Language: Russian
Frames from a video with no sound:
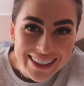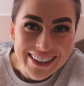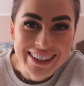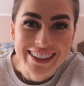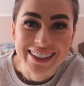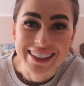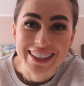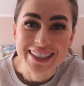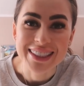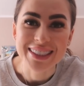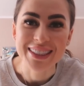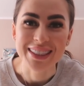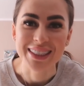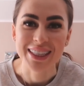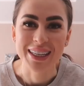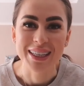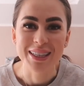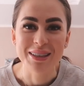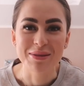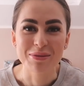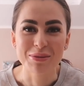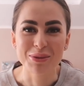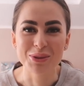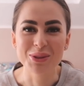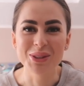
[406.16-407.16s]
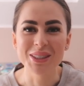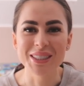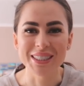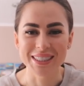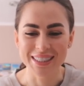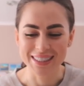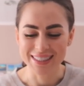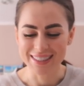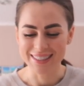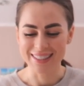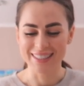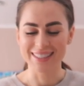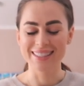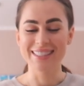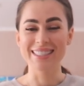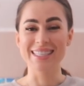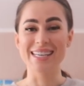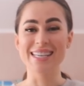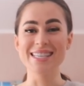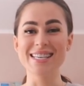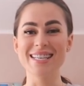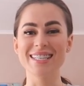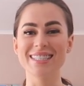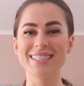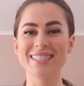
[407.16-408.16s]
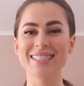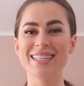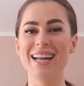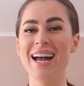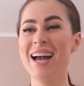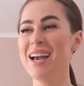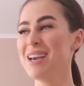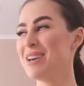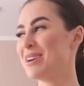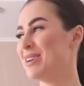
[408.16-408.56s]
И я стала мужчиной. Я не знаю,